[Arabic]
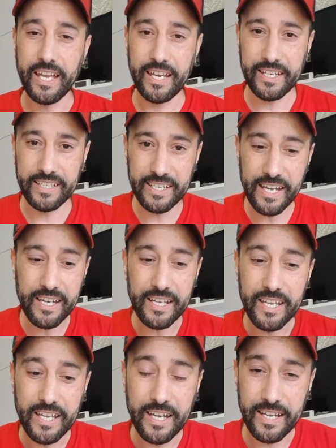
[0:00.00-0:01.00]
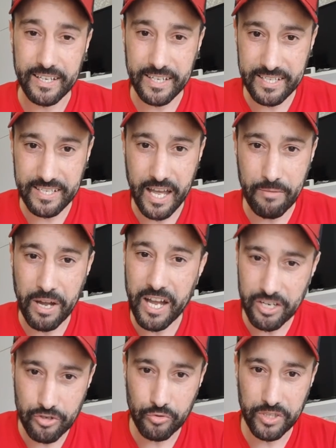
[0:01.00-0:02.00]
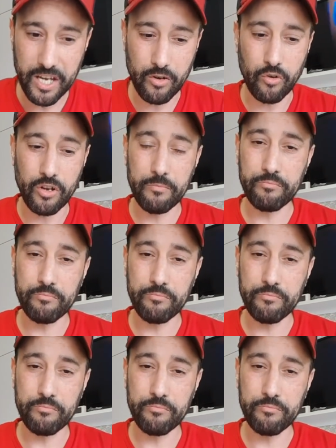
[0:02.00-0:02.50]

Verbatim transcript: يعني هنا النصابه اشنو داروا